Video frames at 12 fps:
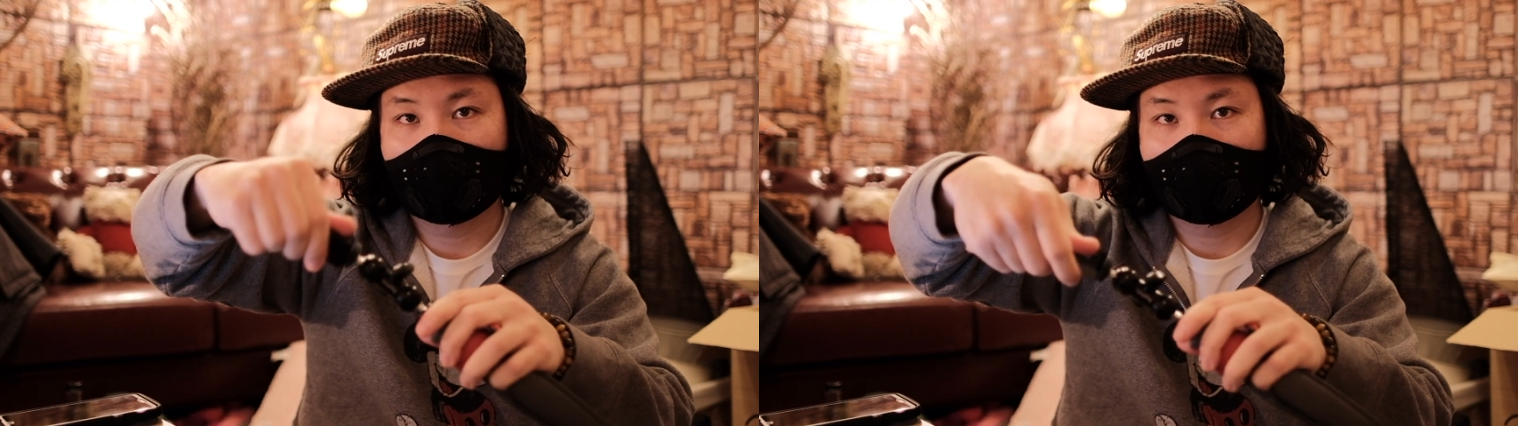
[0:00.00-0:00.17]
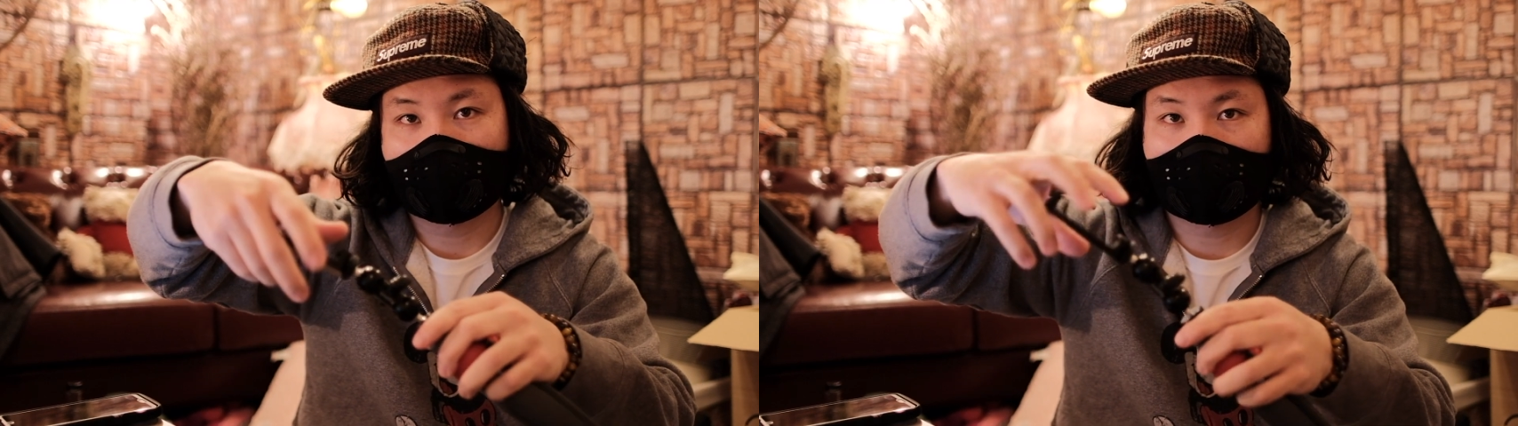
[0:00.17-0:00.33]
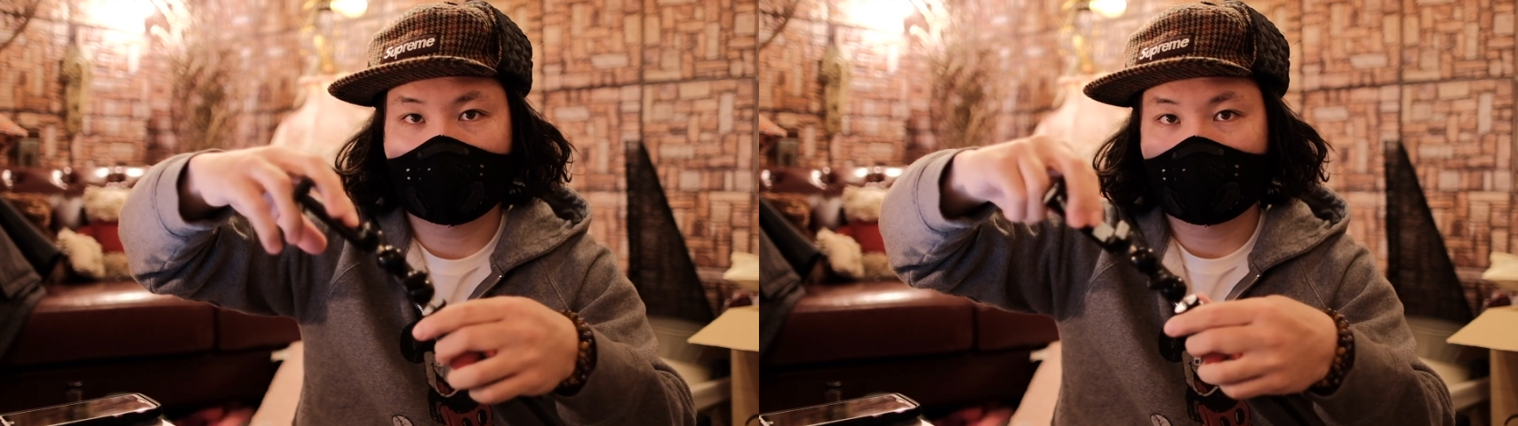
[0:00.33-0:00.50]
に
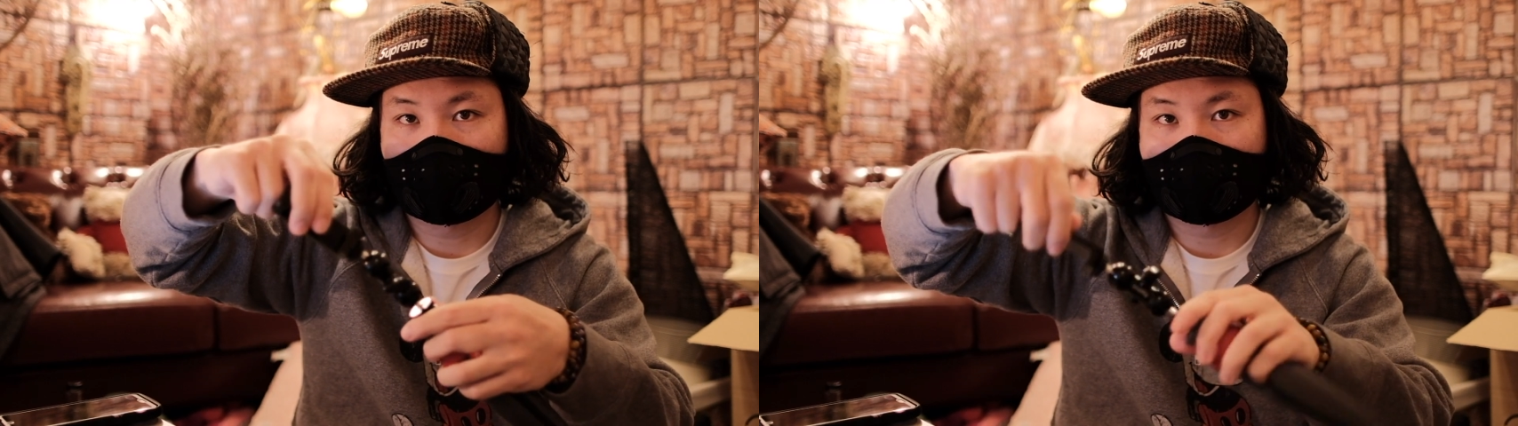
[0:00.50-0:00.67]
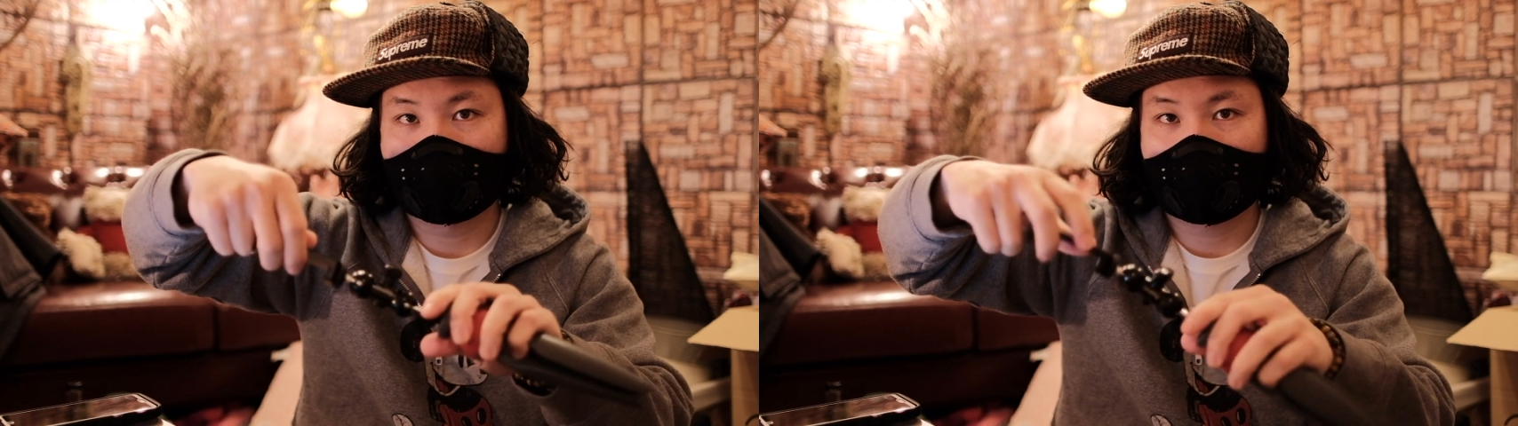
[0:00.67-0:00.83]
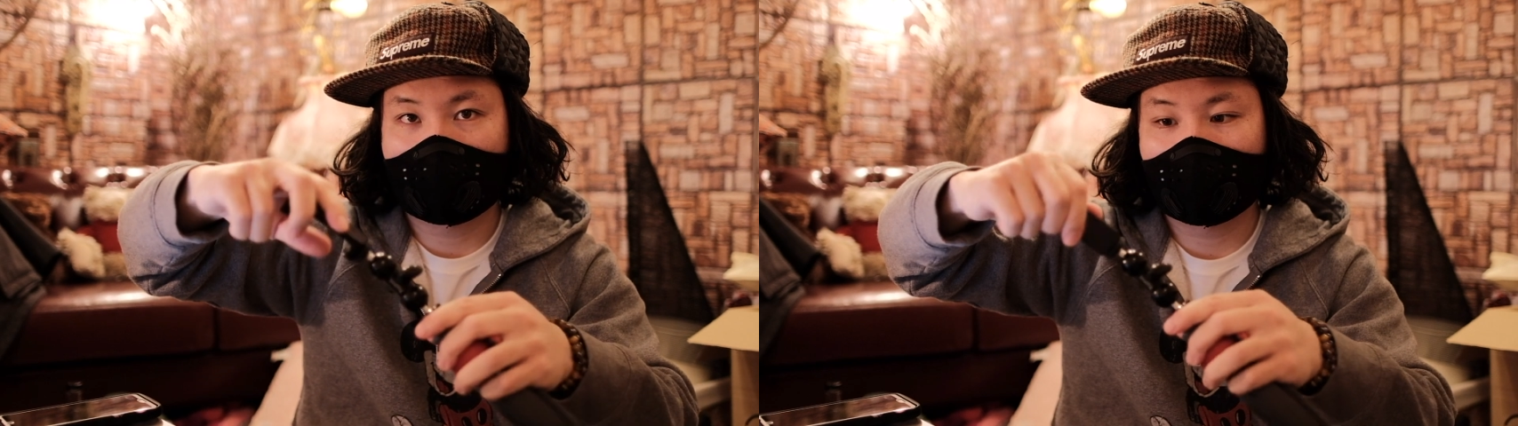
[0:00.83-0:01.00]
ガチャッと
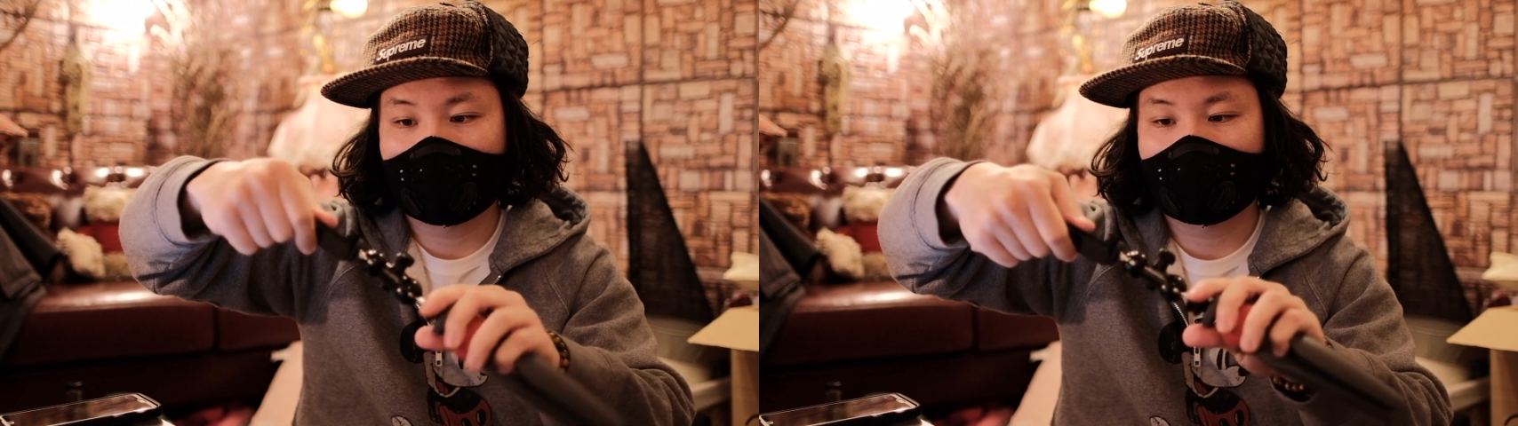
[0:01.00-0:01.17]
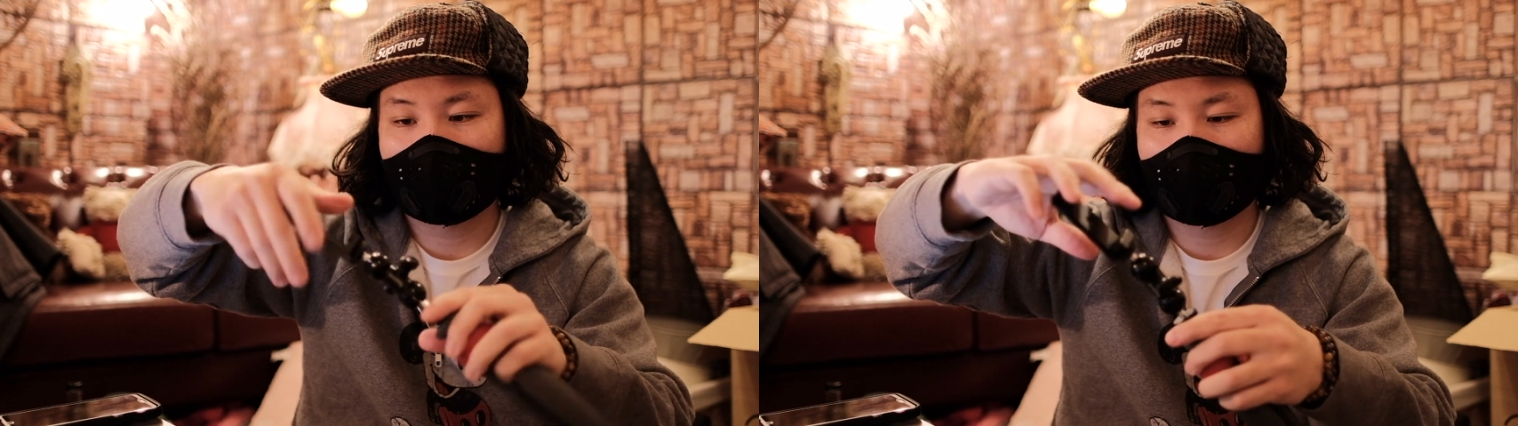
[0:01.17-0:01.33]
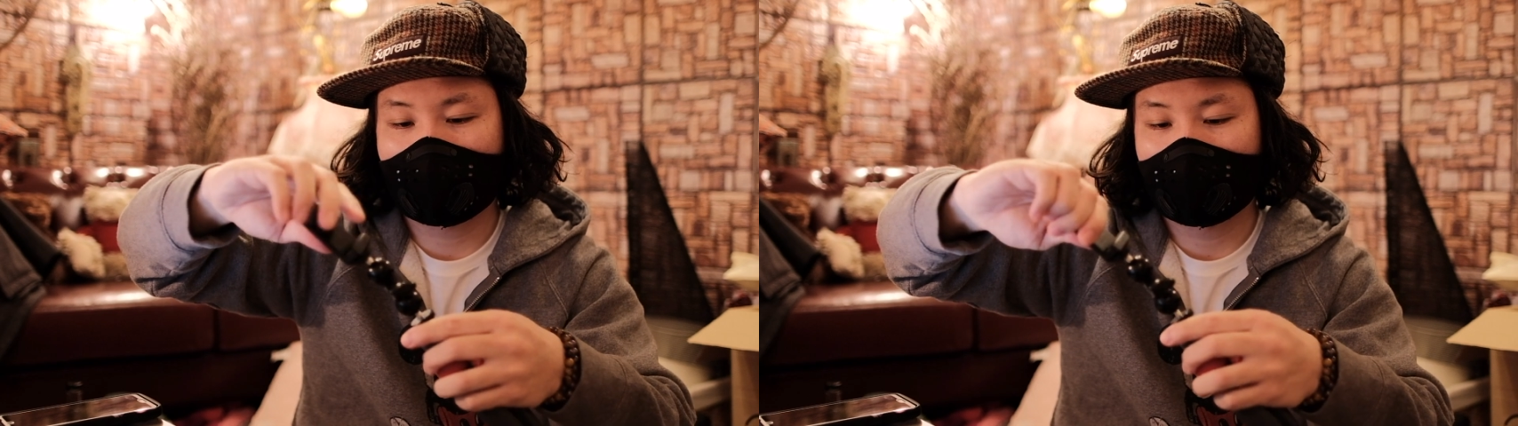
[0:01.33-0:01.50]
つけ
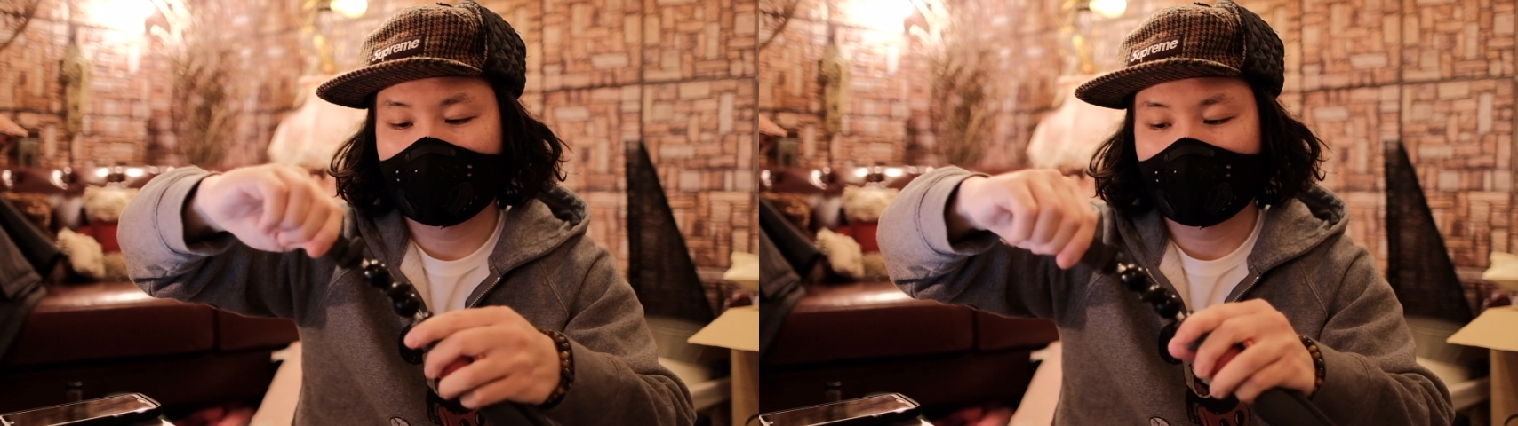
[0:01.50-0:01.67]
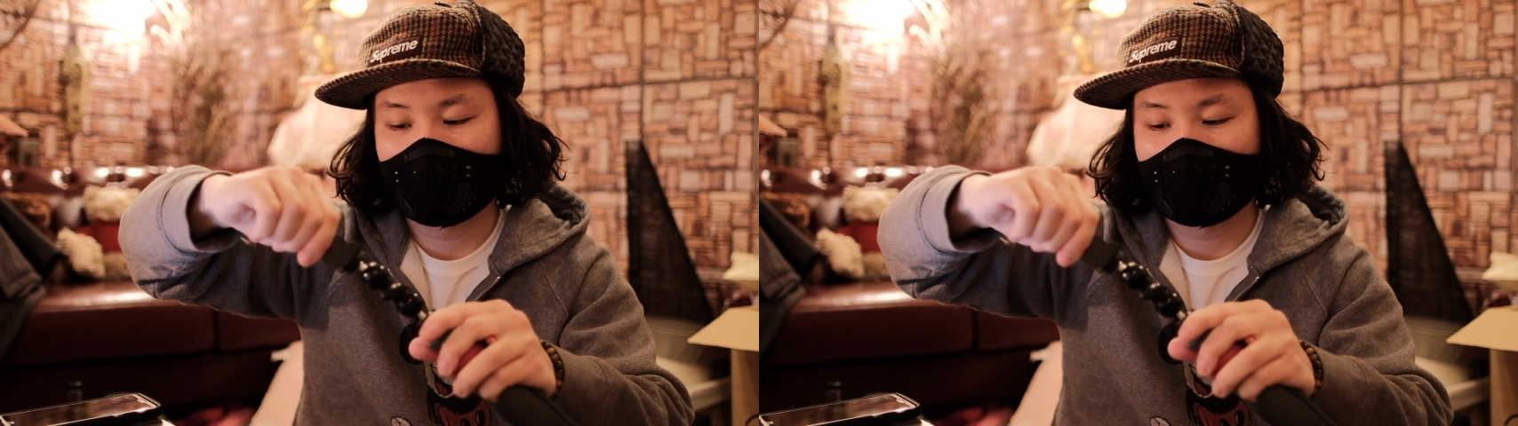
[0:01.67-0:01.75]
て